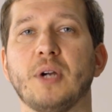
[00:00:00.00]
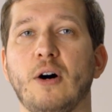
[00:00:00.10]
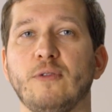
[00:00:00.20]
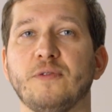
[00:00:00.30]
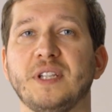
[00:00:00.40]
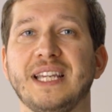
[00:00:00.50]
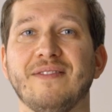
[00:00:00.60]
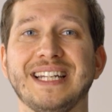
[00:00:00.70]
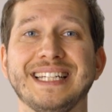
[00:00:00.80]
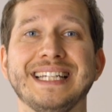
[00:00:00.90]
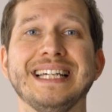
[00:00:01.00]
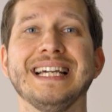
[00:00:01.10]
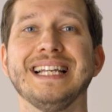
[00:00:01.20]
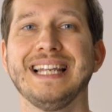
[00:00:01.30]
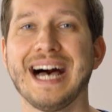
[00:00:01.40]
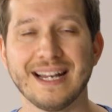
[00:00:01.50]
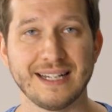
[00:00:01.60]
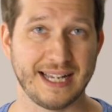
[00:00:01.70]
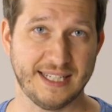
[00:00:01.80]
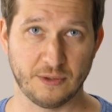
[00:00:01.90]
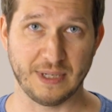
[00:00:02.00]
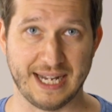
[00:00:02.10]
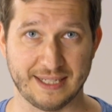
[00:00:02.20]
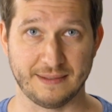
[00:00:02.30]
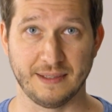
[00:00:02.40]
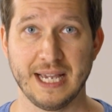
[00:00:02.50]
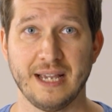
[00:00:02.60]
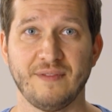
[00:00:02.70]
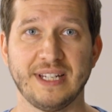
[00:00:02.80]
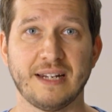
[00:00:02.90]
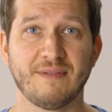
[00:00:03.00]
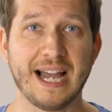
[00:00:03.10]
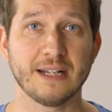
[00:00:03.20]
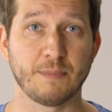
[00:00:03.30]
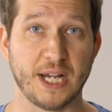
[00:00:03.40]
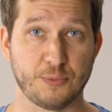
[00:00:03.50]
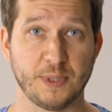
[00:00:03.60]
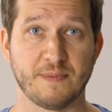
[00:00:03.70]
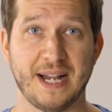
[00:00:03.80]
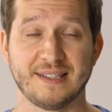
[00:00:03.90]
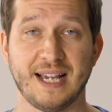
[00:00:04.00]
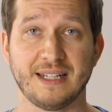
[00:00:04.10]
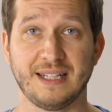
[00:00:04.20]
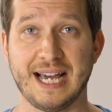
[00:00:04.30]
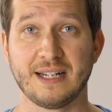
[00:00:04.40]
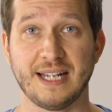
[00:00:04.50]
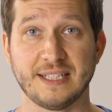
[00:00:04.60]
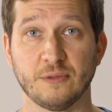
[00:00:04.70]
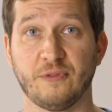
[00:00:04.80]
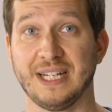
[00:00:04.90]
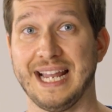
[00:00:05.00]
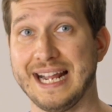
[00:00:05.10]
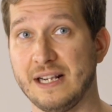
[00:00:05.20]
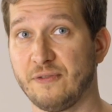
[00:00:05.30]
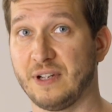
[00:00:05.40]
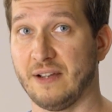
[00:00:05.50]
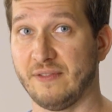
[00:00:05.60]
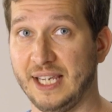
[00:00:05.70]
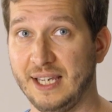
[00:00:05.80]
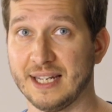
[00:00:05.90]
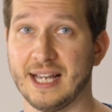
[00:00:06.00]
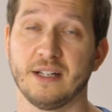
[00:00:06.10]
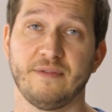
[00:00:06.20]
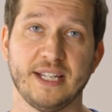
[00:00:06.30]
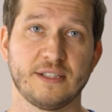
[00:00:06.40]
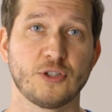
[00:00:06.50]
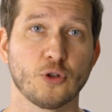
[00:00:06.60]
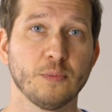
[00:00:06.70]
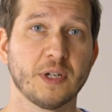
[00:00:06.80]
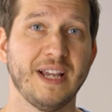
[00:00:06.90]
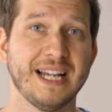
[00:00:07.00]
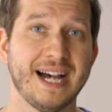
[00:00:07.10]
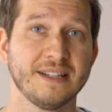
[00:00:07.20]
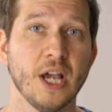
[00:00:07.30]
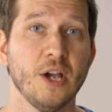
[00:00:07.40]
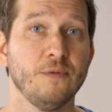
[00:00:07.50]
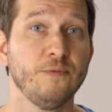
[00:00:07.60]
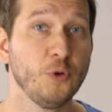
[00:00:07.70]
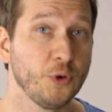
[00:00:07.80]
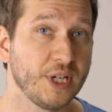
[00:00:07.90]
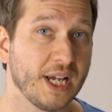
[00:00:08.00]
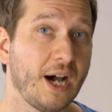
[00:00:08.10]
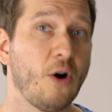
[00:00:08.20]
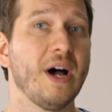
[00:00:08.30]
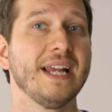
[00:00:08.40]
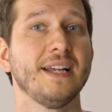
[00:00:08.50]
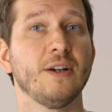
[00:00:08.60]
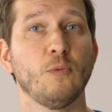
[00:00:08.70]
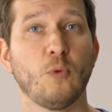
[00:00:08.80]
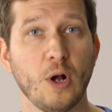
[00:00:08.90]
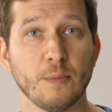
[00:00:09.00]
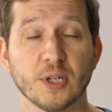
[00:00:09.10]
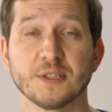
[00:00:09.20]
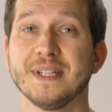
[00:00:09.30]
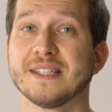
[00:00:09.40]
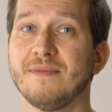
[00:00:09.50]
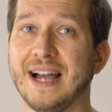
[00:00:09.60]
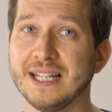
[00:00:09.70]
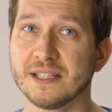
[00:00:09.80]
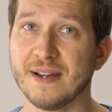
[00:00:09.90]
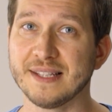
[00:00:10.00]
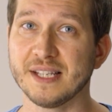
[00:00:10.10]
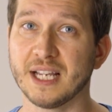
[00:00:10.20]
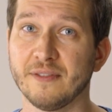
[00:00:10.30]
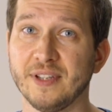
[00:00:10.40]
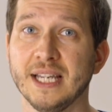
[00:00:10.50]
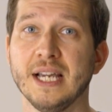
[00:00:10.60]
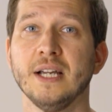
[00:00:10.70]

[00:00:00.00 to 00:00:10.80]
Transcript: Kauf auf die jeweilige Ladeleistung achten. Wenn dein Wagen beispielsweise eine Ladeleistung von 11 kW an einer Wechselstromquelle hat, würde er auch an einer Wallbox mit 22 kW